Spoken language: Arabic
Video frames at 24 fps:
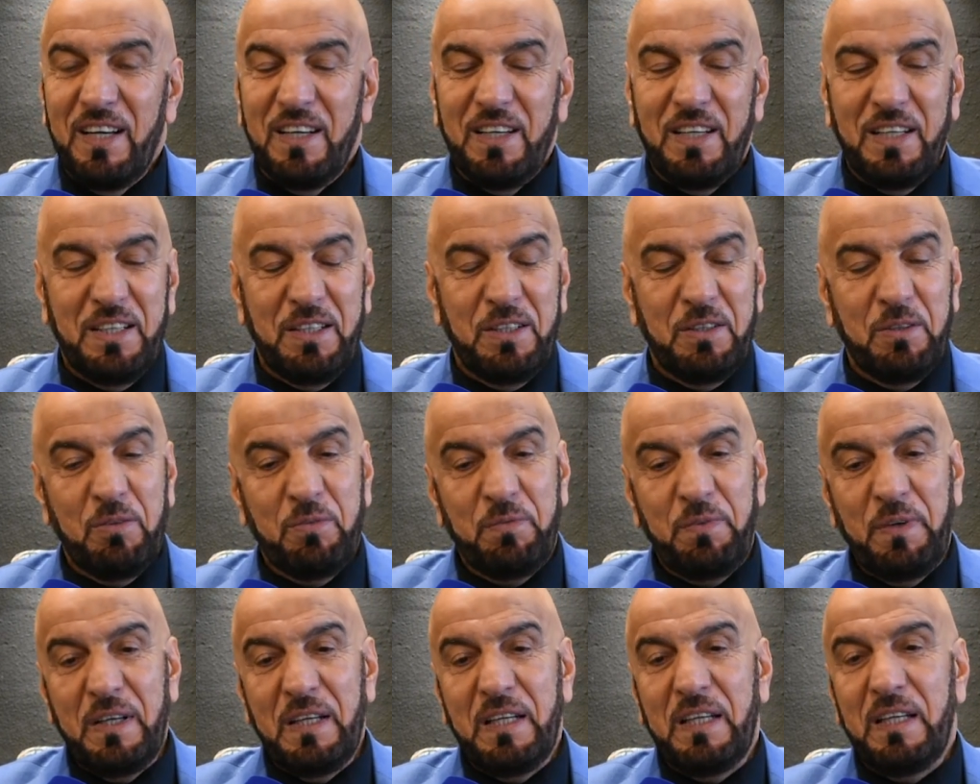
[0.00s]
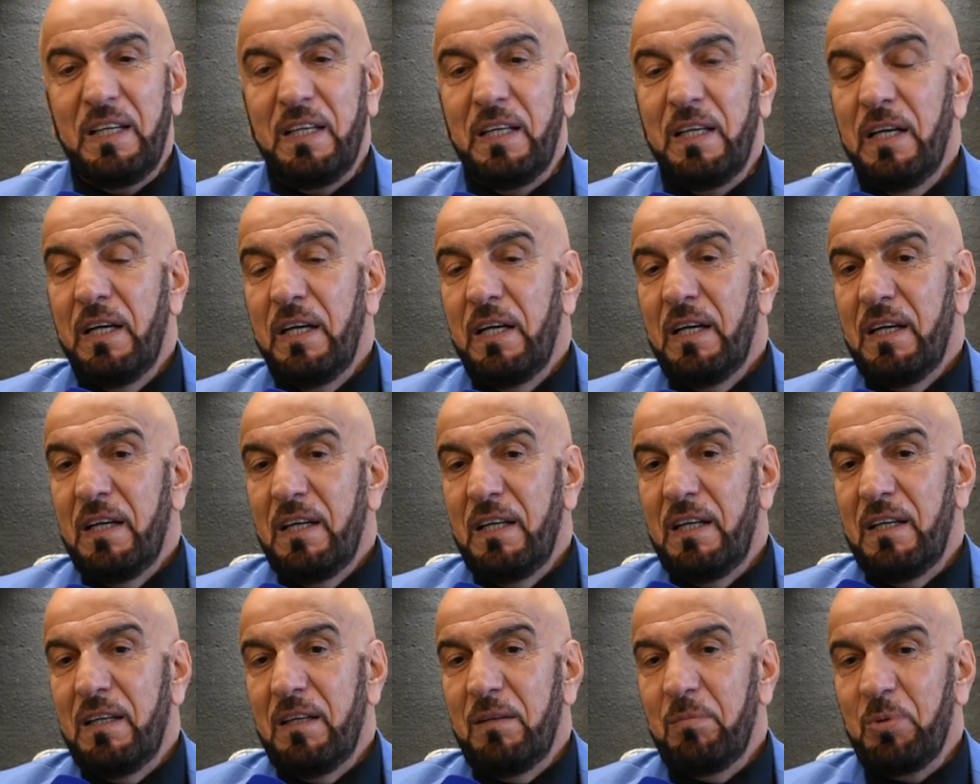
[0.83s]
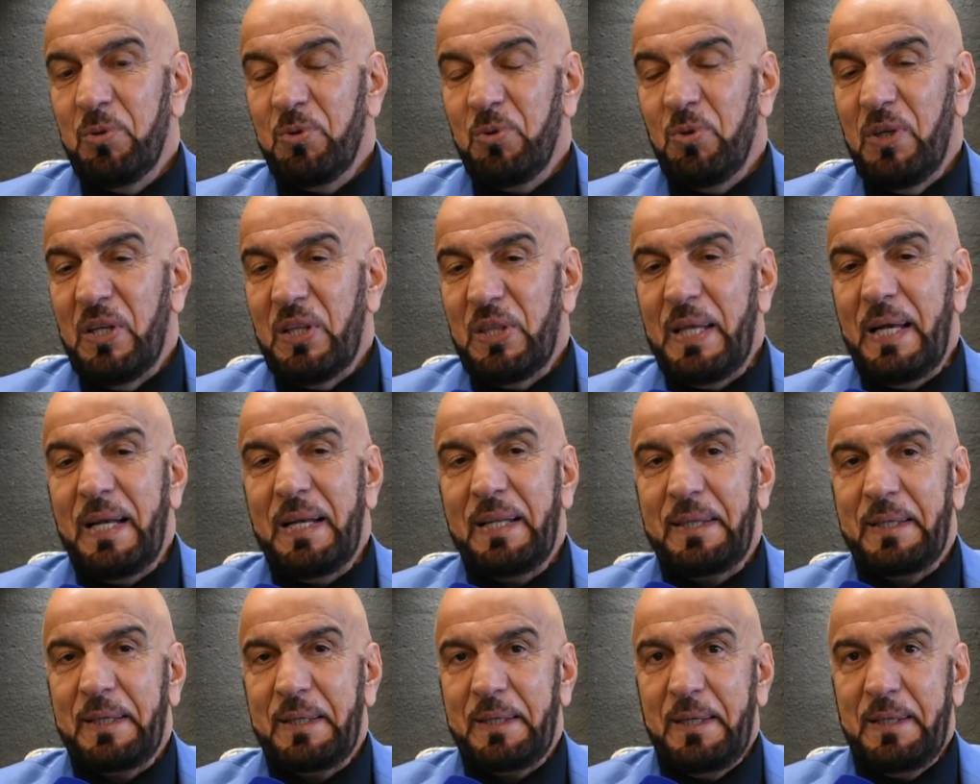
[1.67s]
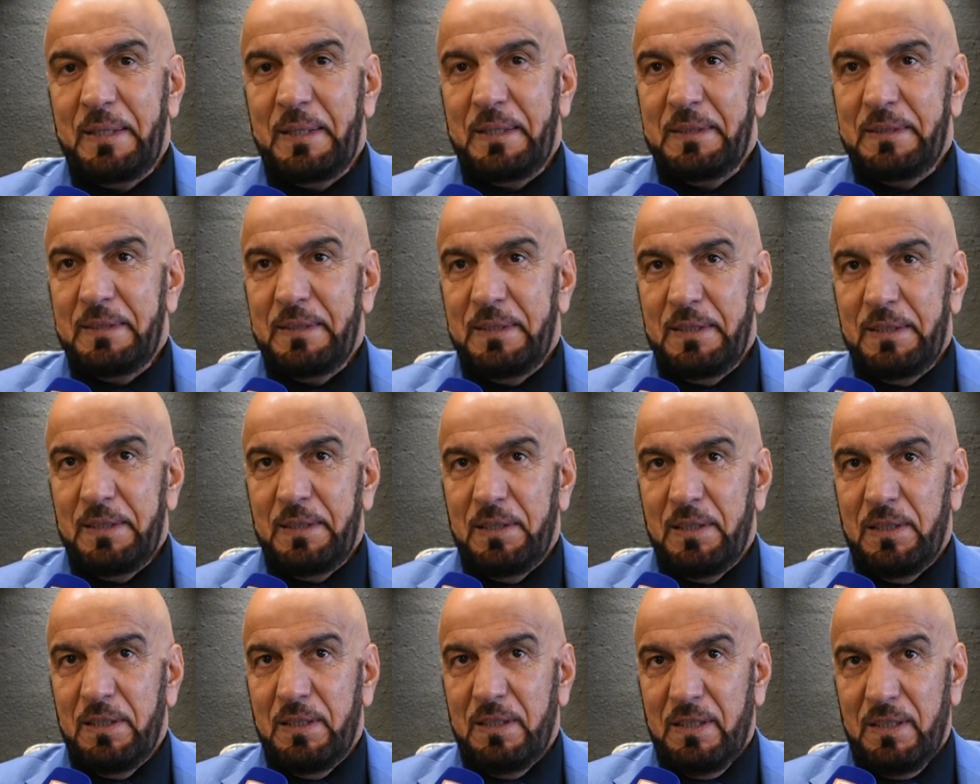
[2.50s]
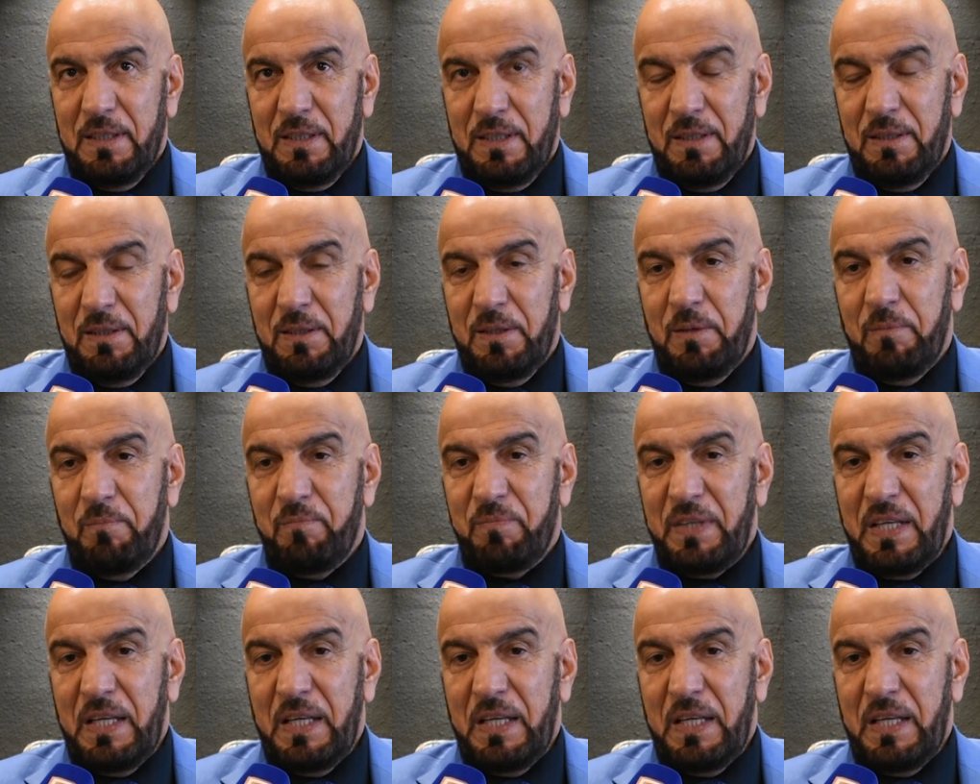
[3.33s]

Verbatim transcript: آه، فالبطوله الثالثه كانت آه،